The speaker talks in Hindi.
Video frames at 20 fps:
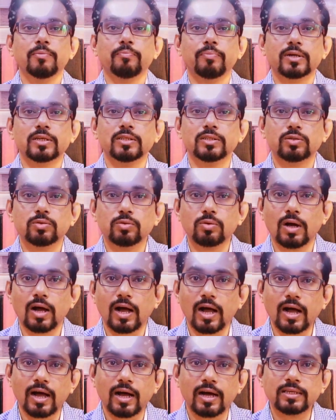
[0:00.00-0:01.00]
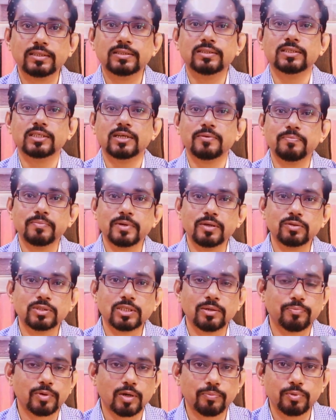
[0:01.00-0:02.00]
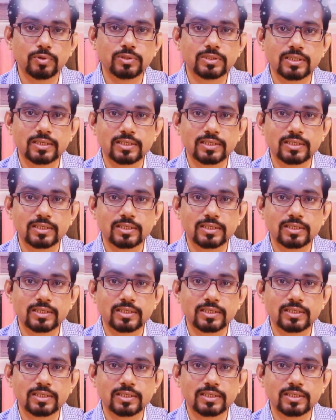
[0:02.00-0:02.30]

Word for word: परंतु आज जब मैं उसे प्रपोज